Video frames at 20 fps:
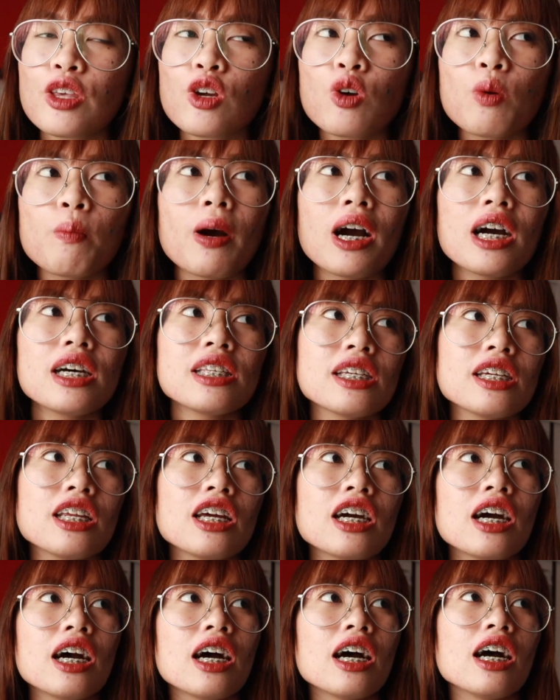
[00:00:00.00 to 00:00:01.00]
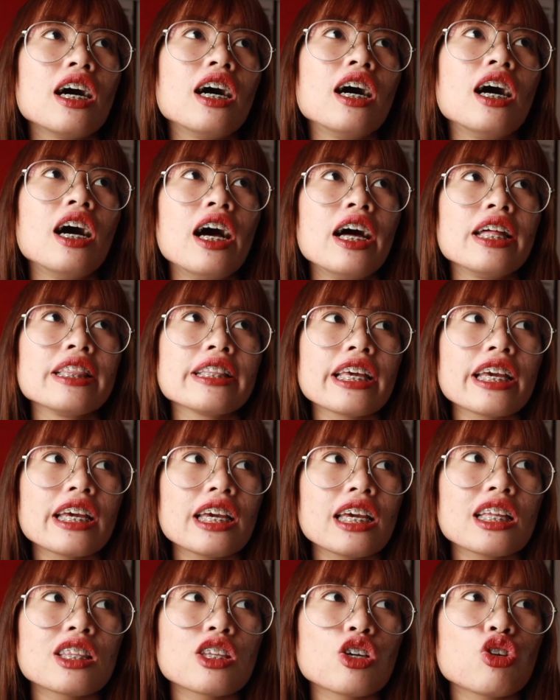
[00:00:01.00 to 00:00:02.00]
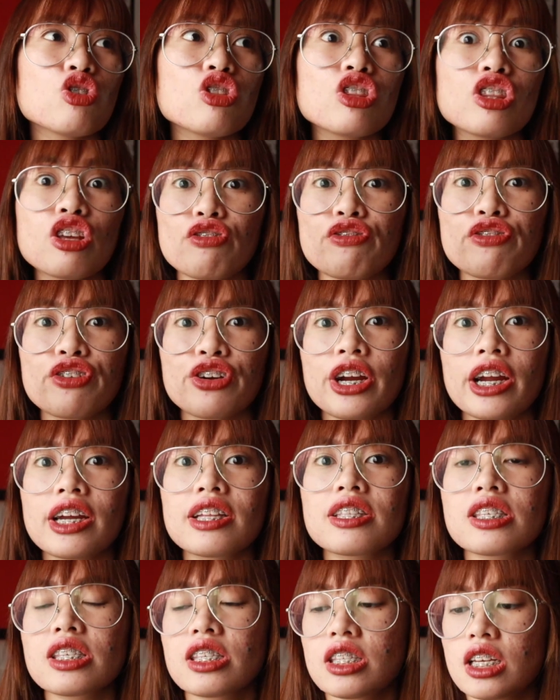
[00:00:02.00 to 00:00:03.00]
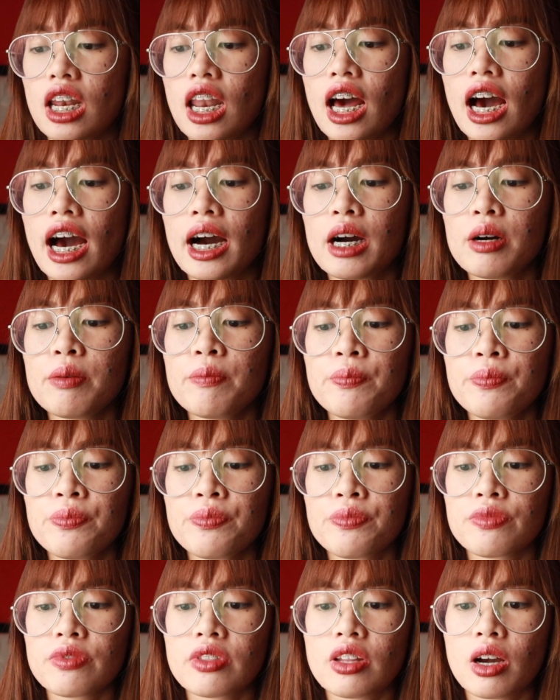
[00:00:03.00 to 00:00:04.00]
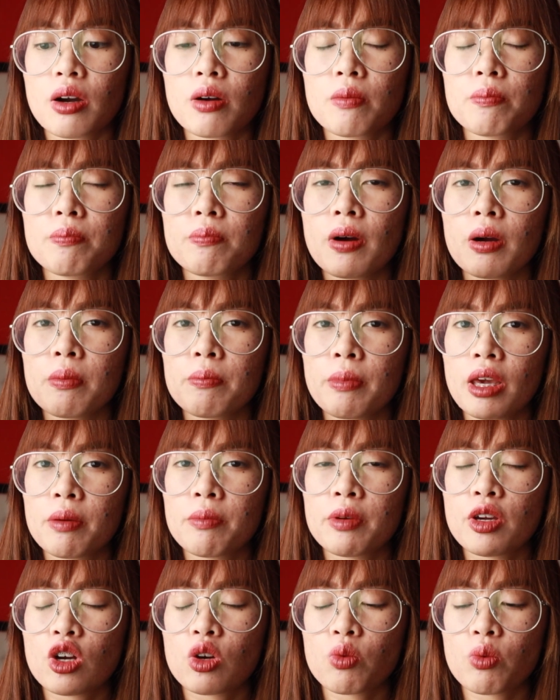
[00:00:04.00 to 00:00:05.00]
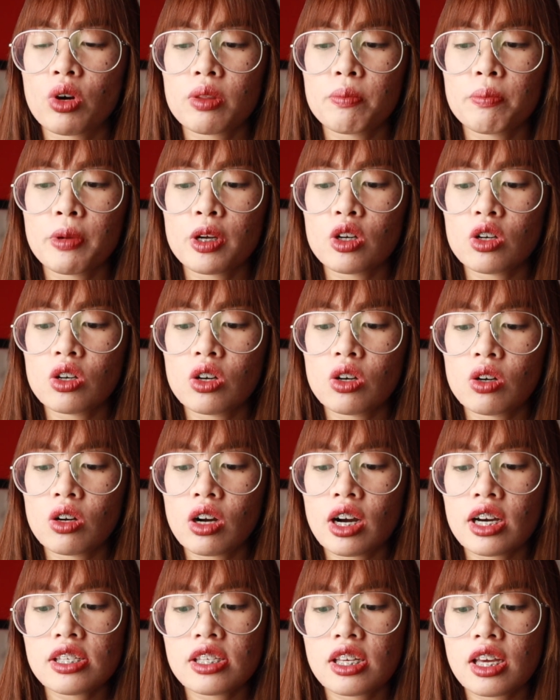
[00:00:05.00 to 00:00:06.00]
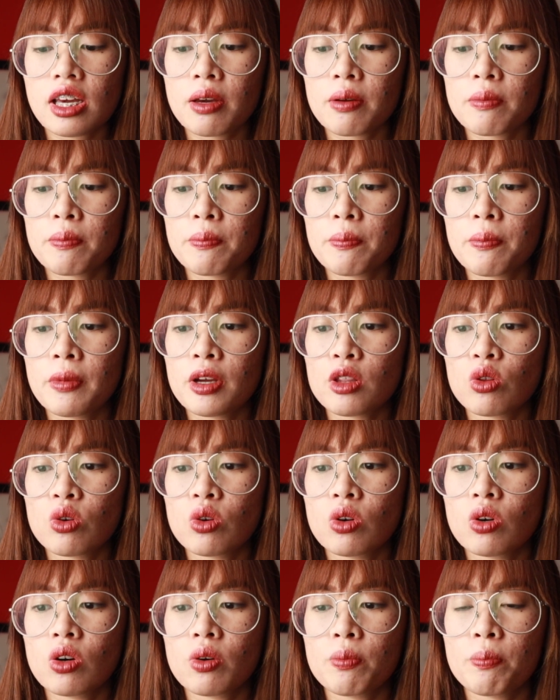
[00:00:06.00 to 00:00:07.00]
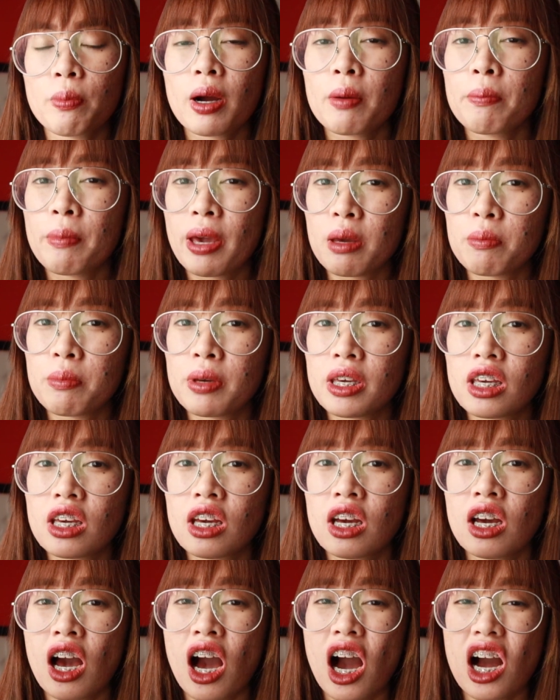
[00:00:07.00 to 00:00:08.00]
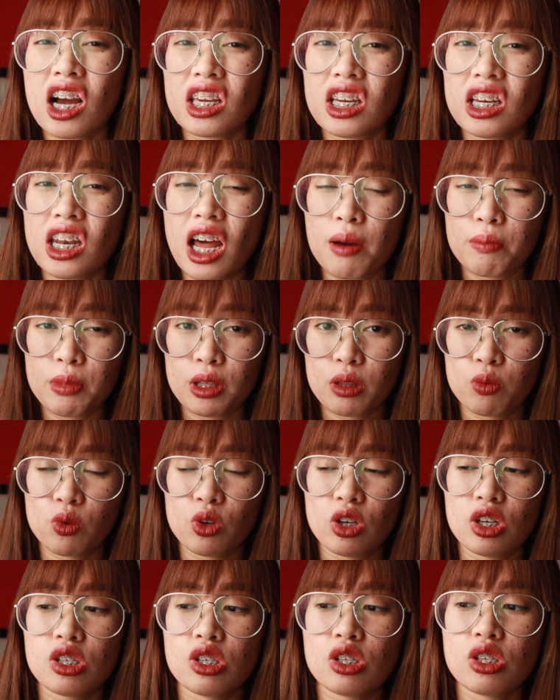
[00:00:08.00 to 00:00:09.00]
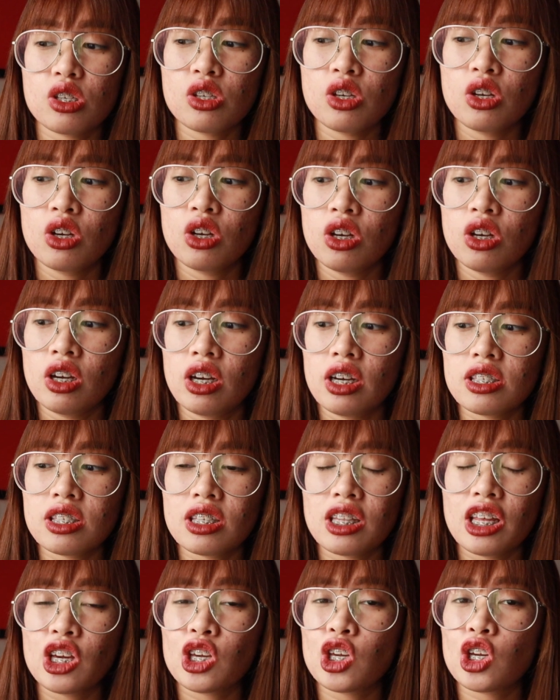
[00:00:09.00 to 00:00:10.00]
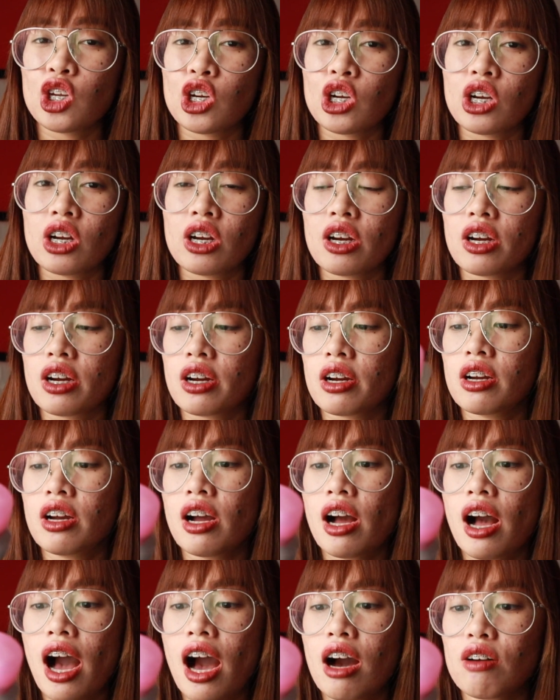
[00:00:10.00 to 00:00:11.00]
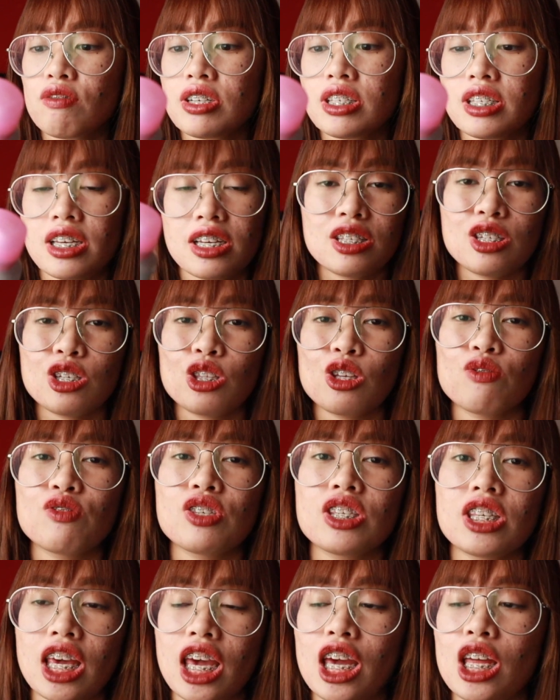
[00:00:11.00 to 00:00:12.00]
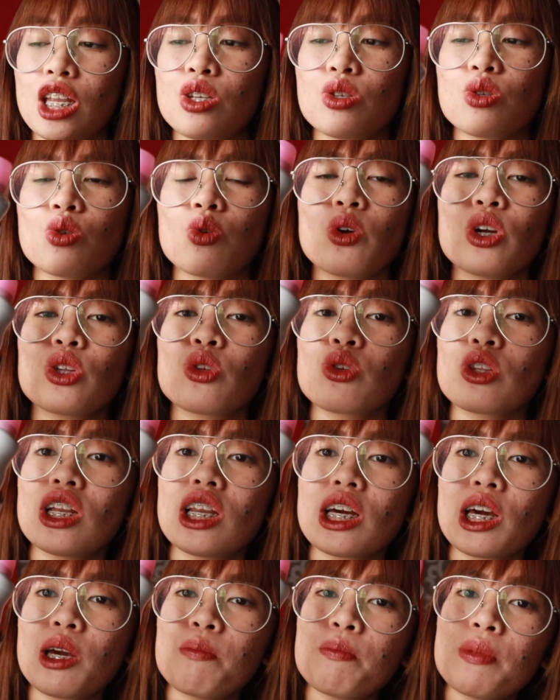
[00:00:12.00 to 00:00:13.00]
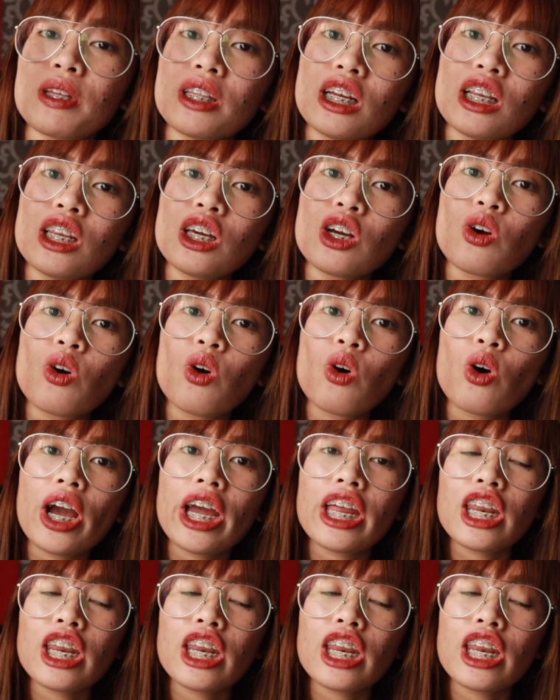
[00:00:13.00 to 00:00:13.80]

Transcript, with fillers: Hindi ko pa kasi na kikita yung difference nila ng pang baby or what. Pero kasi ito, pag baby, ang ginamit mo is It's like you have a sensitive skin. So, ito talaga yung pinili ko.